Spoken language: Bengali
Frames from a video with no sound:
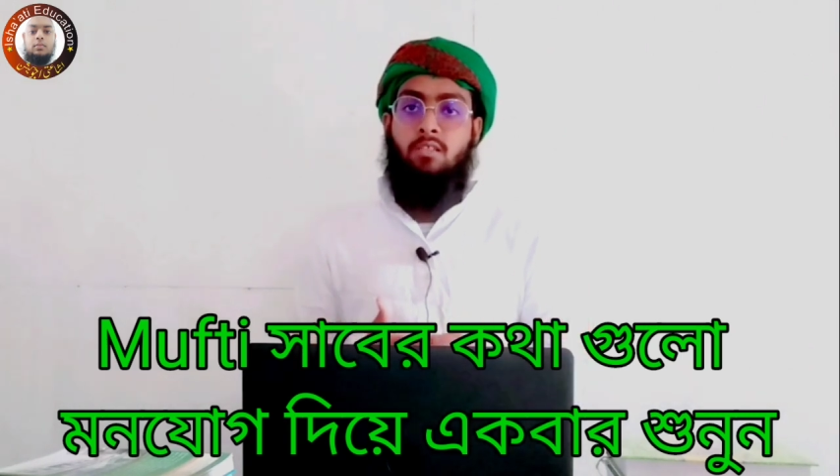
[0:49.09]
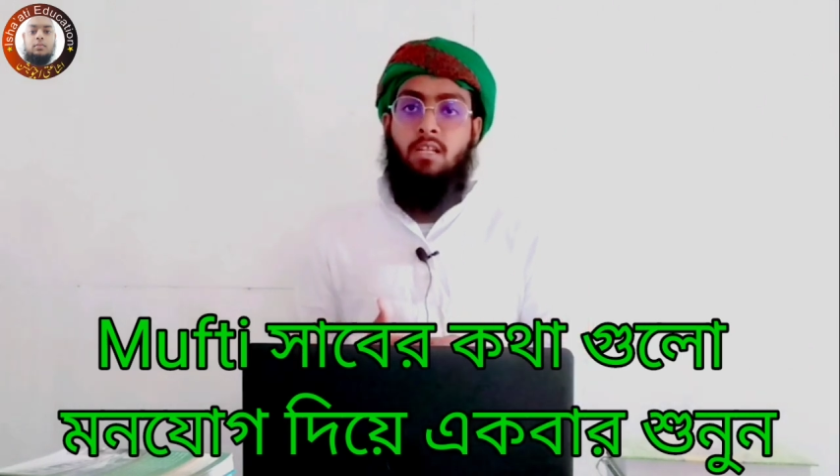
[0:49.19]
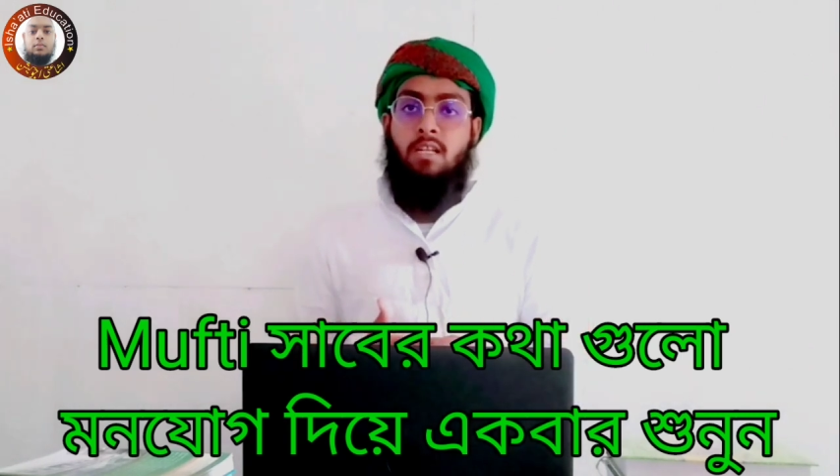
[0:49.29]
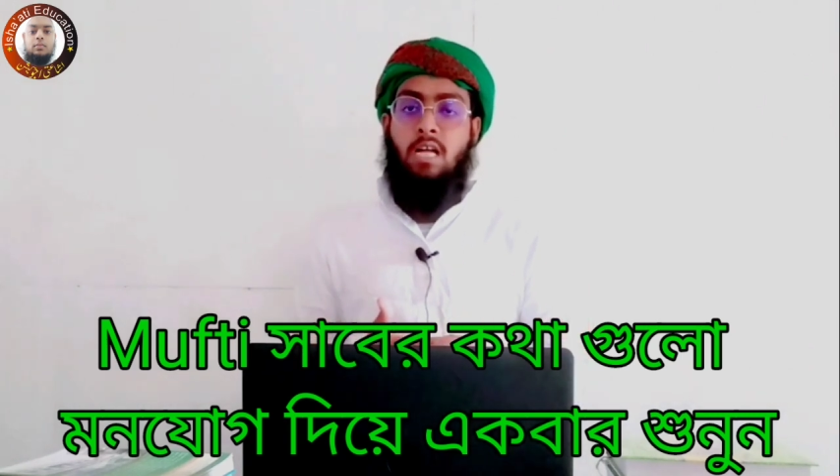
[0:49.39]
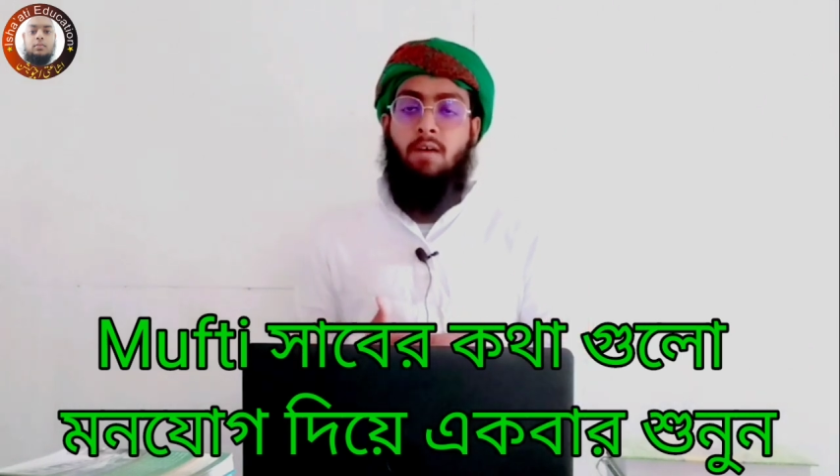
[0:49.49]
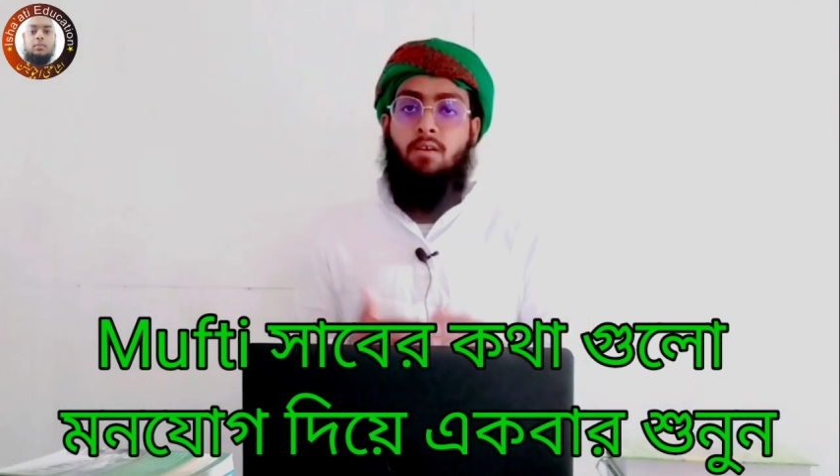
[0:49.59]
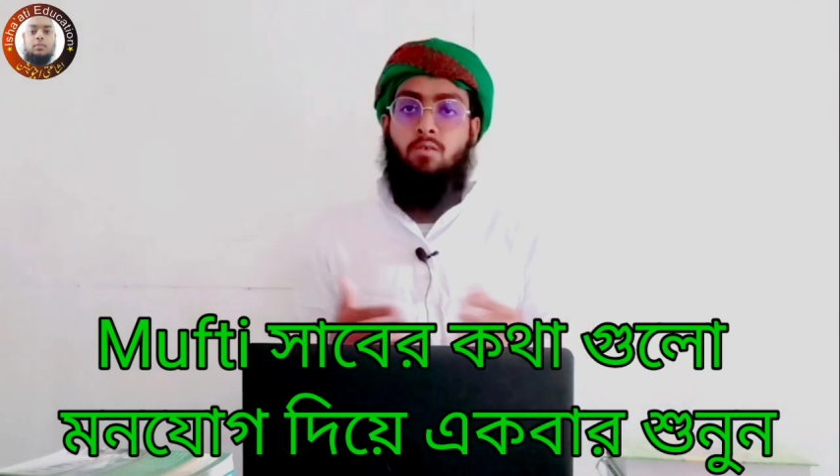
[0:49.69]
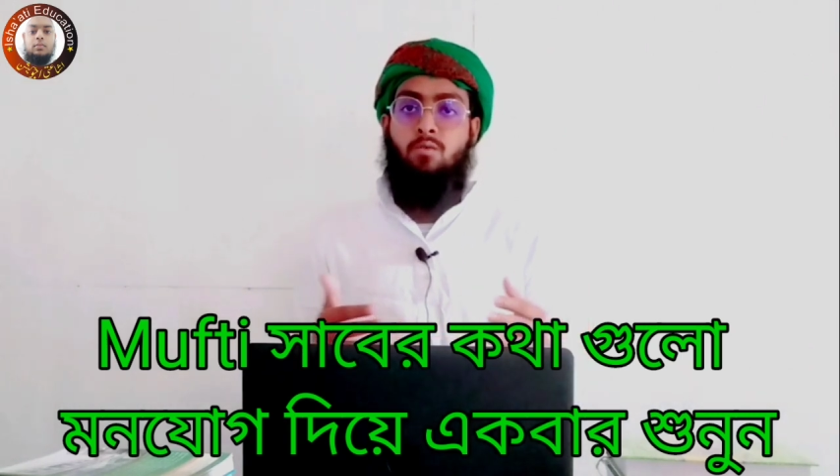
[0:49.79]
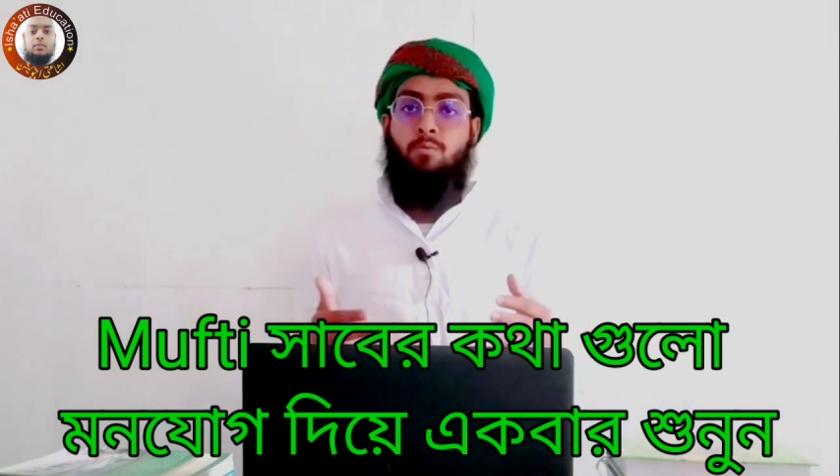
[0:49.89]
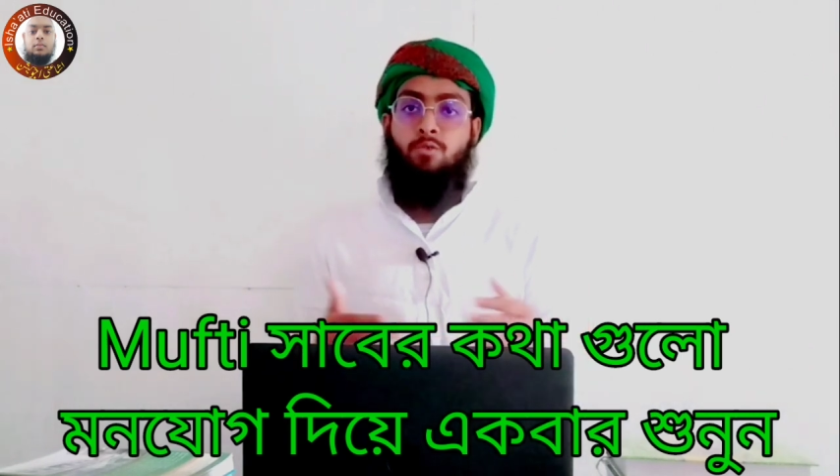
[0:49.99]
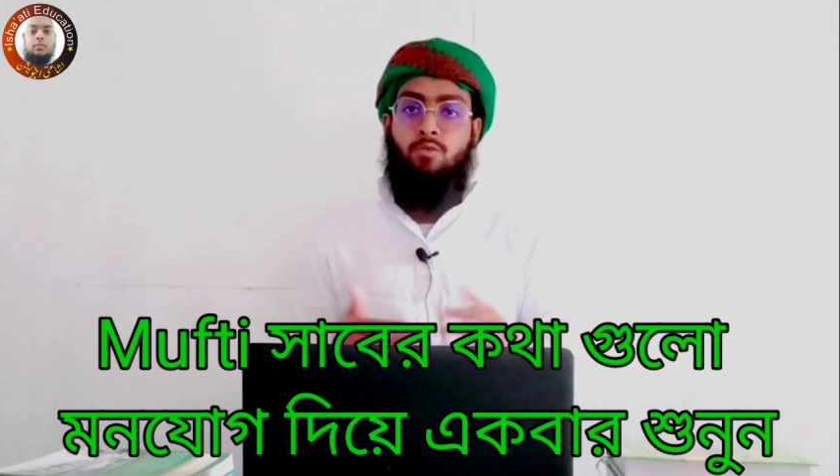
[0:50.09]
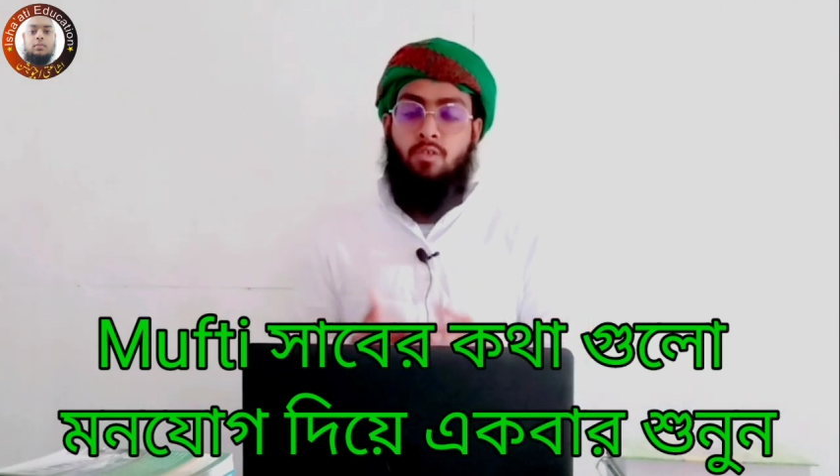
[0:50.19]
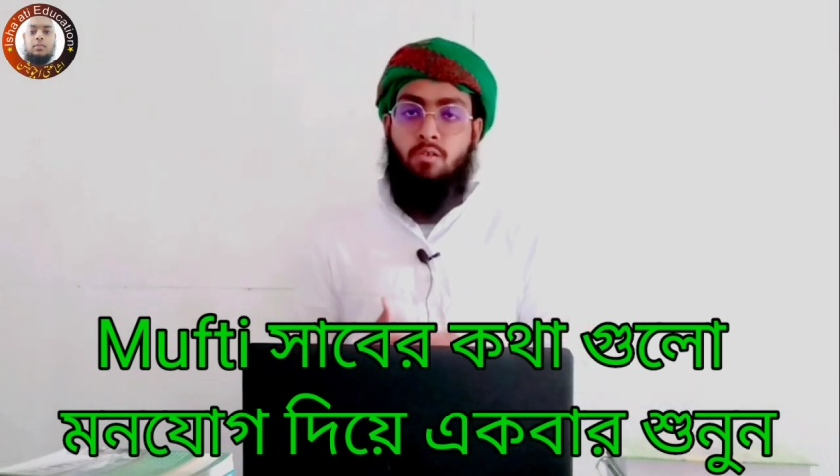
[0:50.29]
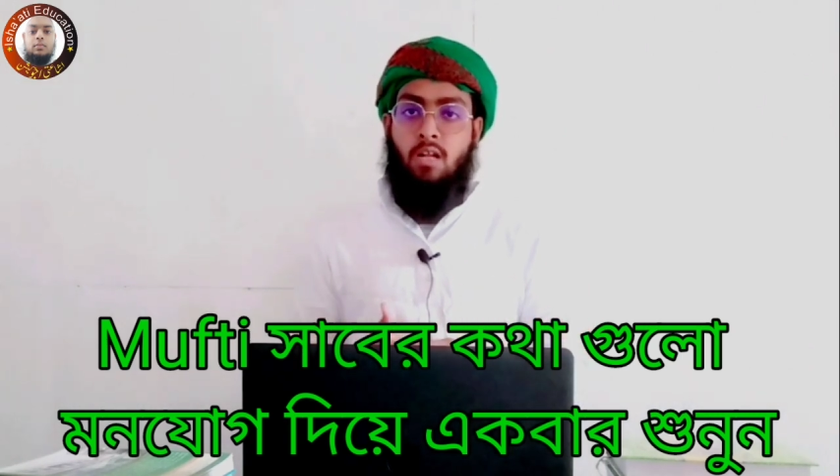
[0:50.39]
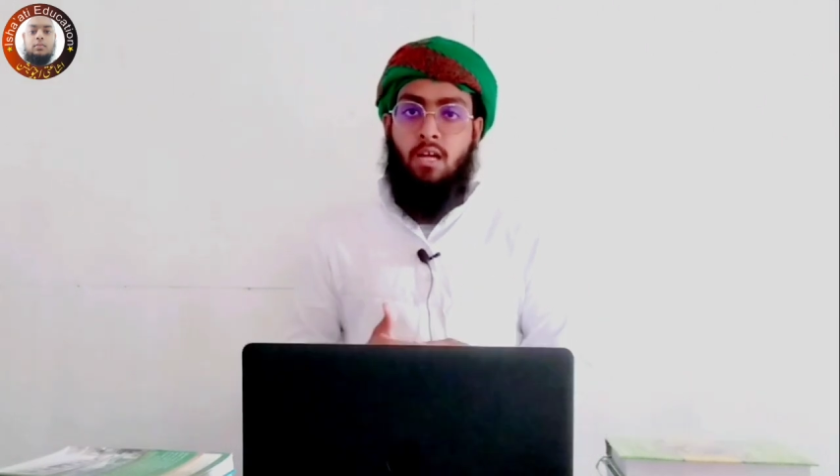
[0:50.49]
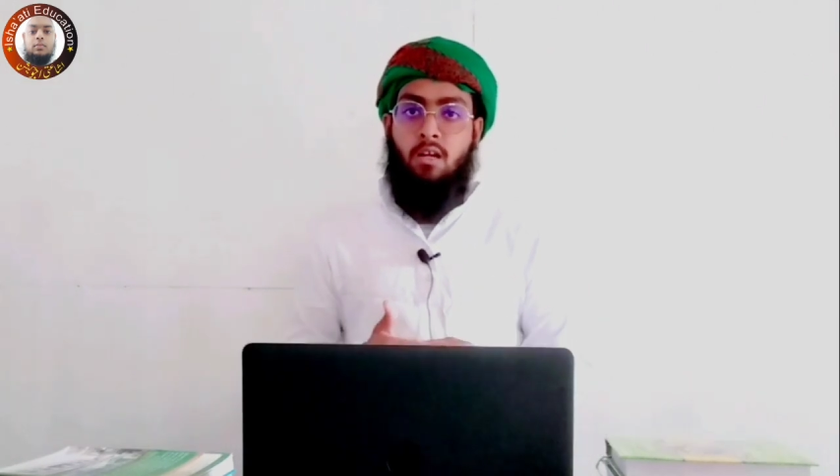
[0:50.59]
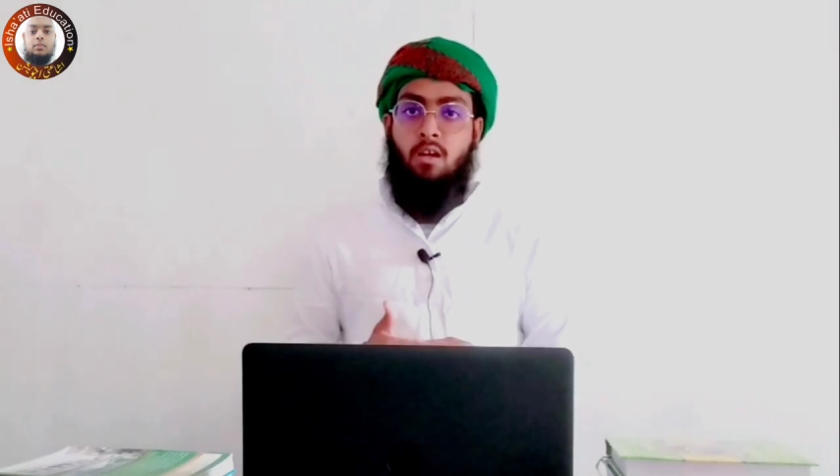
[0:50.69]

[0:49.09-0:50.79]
ছিলেন খাওয়ার কোনো বস্তু ছিল না